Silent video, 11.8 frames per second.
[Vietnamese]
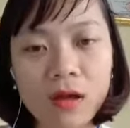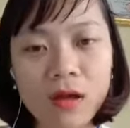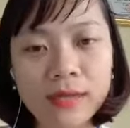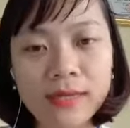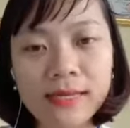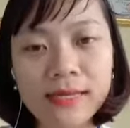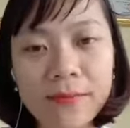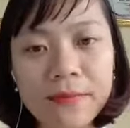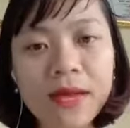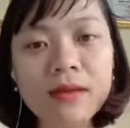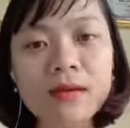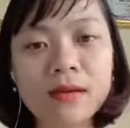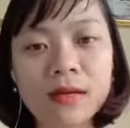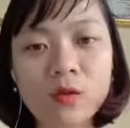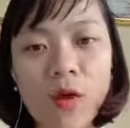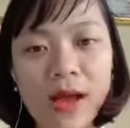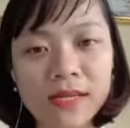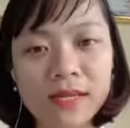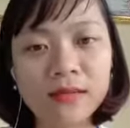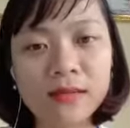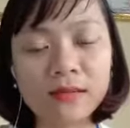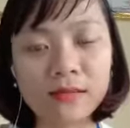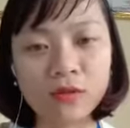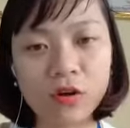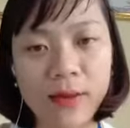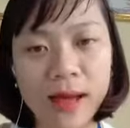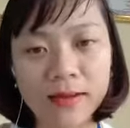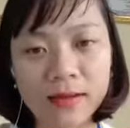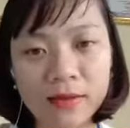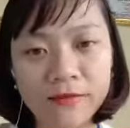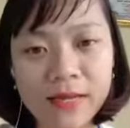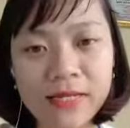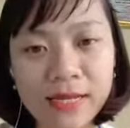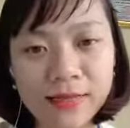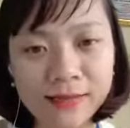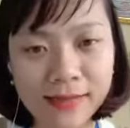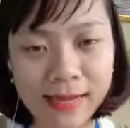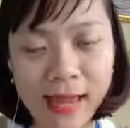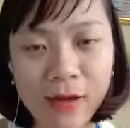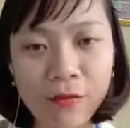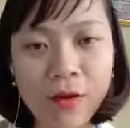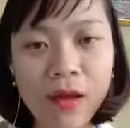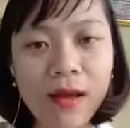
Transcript: người ta sẽ biết được cái quá trình lịch sử của bạn đã phát triển như thế nào,